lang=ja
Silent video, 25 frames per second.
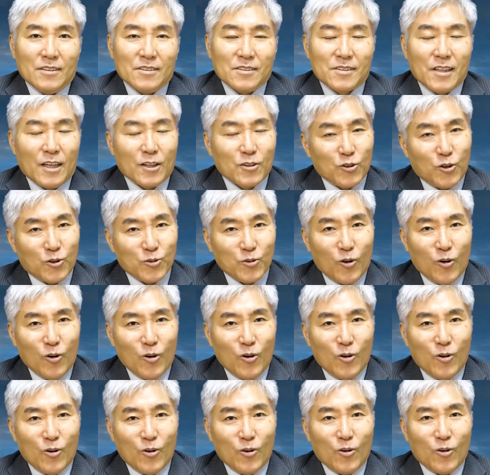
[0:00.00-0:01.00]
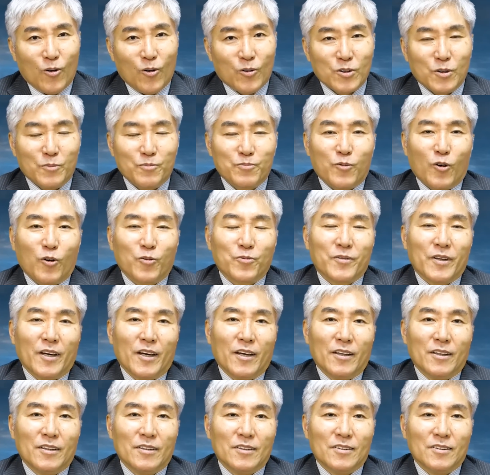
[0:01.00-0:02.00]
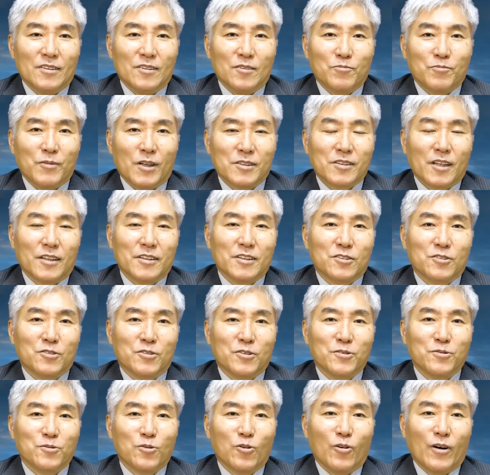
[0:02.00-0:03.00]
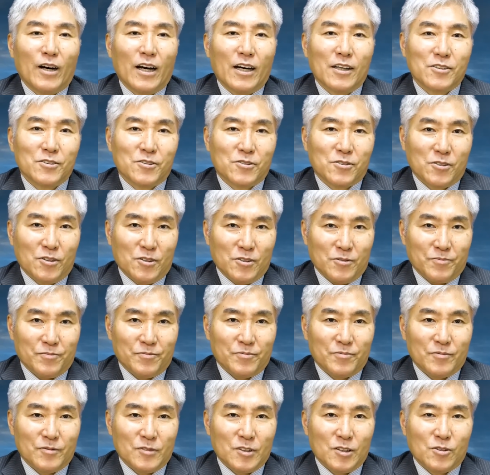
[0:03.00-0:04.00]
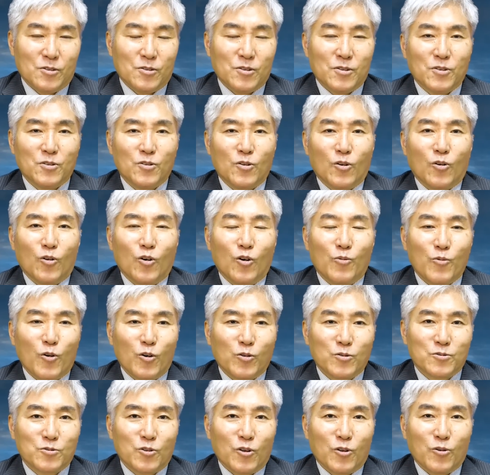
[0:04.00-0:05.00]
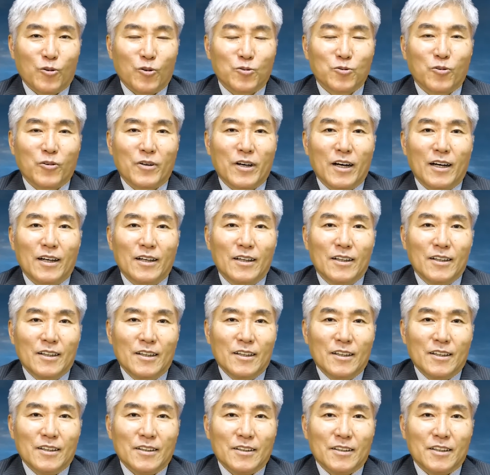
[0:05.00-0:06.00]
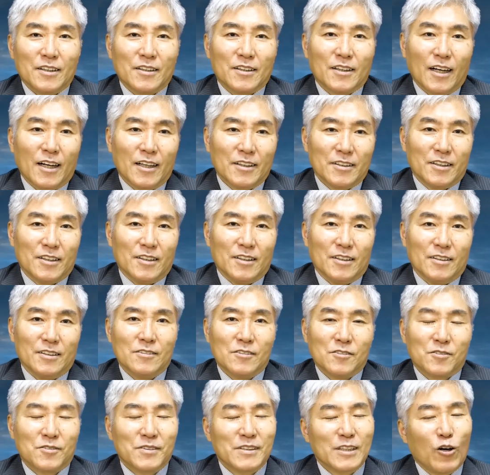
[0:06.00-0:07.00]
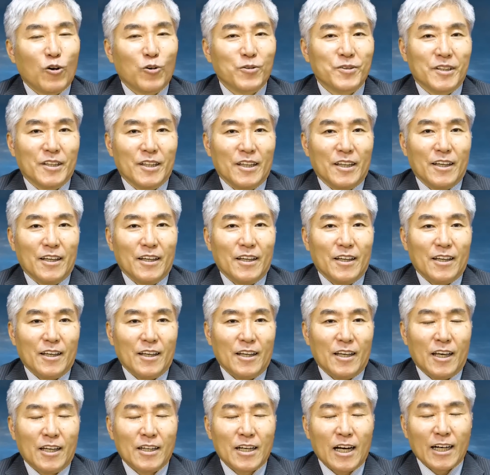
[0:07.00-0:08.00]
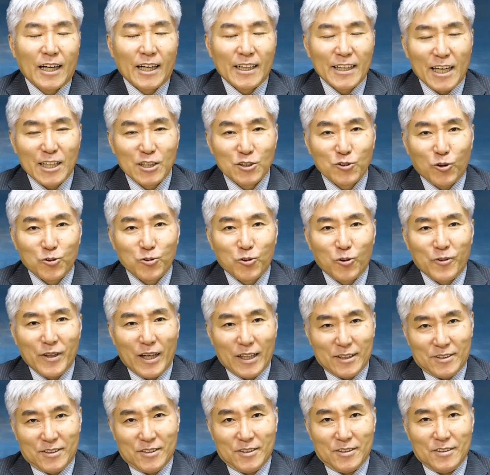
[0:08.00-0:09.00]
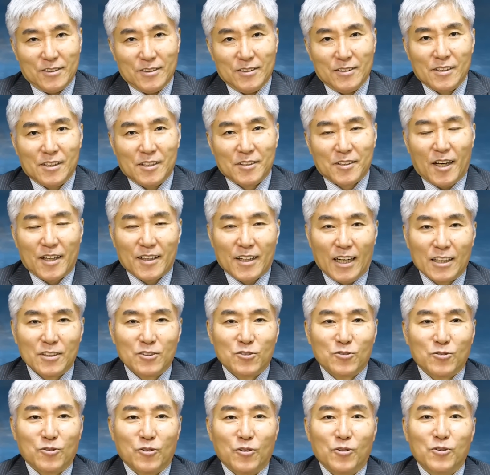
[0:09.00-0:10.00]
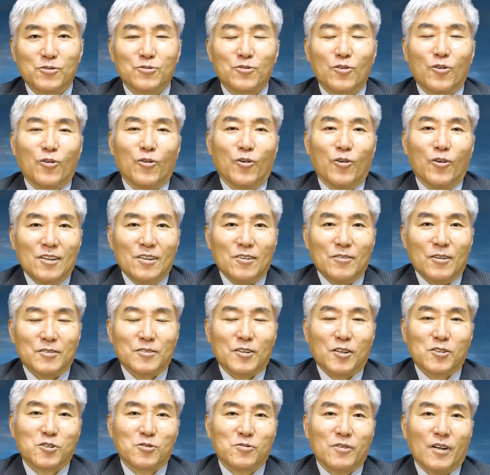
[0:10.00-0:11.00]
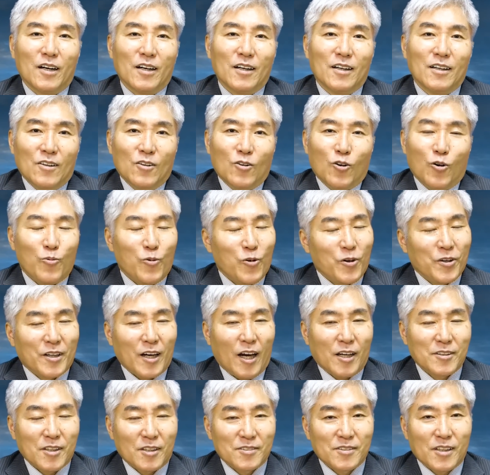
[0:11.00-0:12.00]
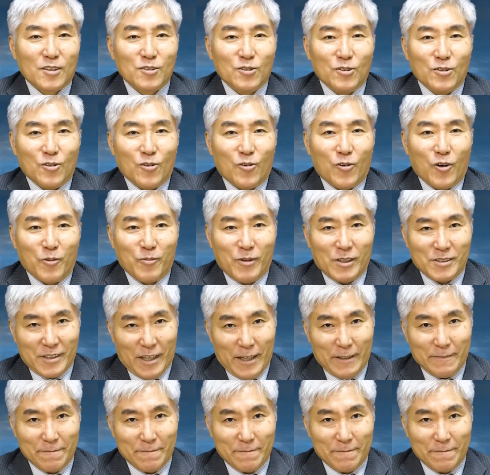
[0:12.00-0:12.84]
戦後の日本でまさに国を愛する国を思うということがいかに素直に描かれることなく来たかというのを私は思い返さざるを得ませ